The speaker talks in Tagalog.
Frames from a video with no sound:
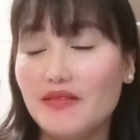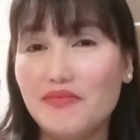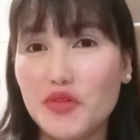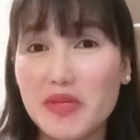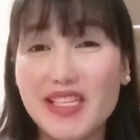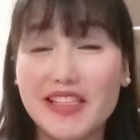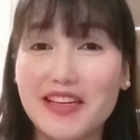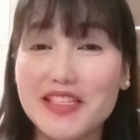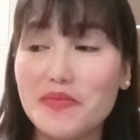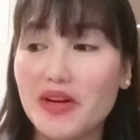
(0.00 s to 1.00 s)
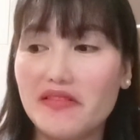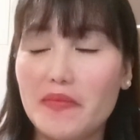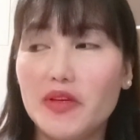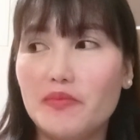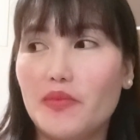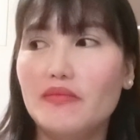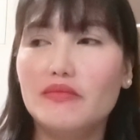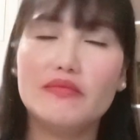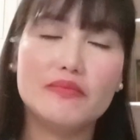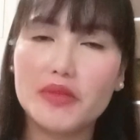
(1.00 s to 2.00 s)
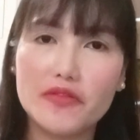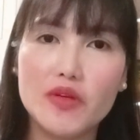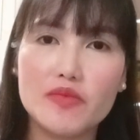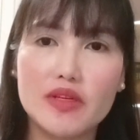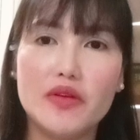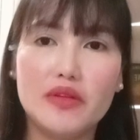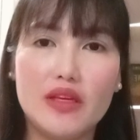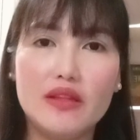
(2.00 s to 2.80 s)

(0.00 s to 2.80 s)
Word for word: sumisikat na kasi mga Arabian perfumes ngayon eh.